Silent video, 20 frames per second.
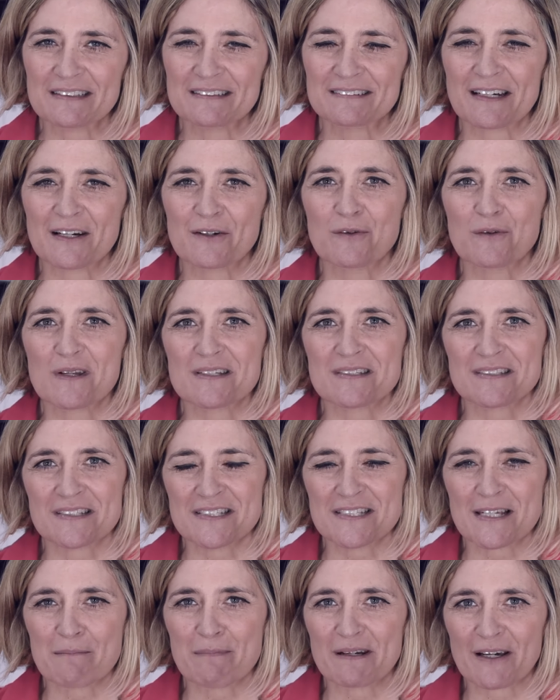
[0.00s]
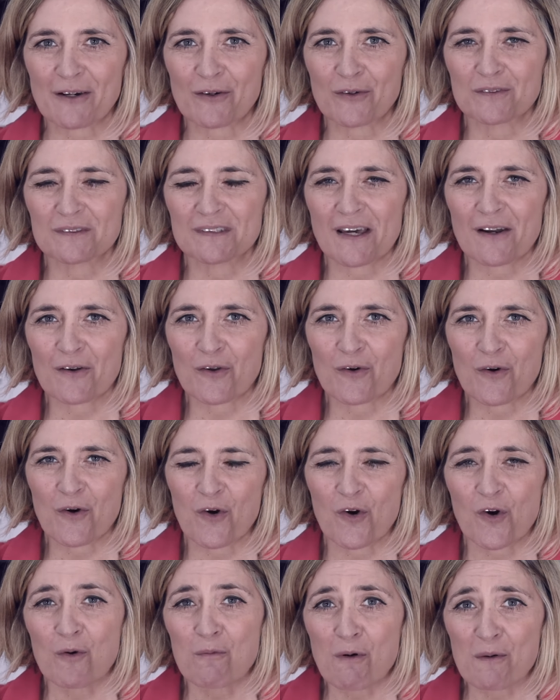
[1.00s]
tendrán una silla para contarnos
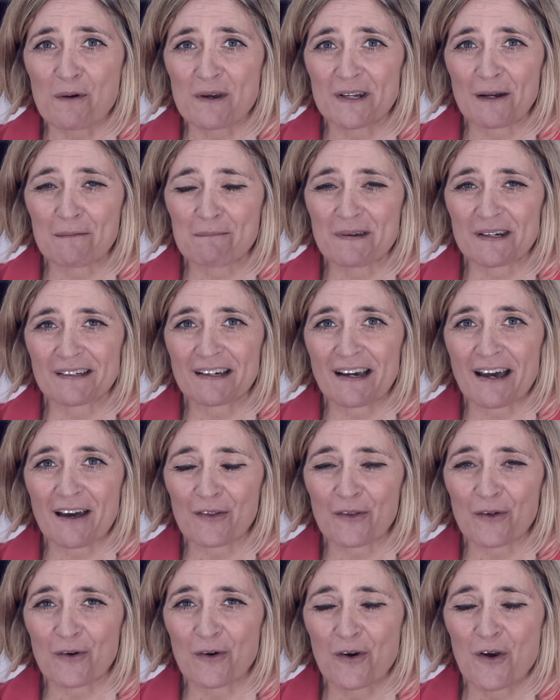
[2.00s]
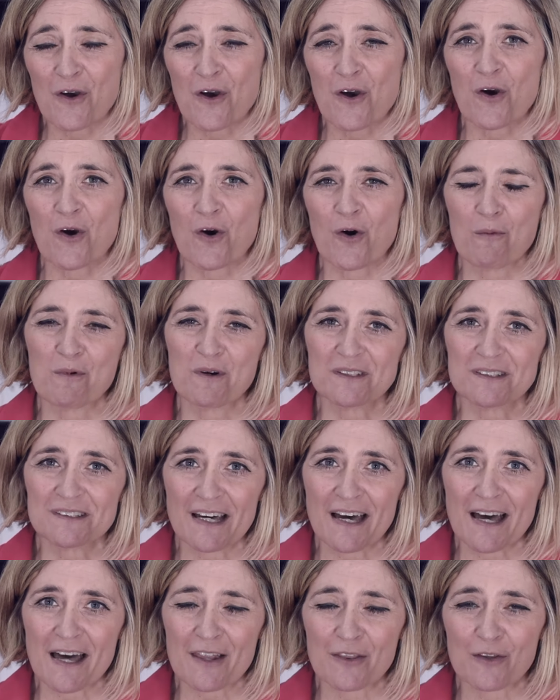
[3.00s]
cómo ven al mercado, cómo está,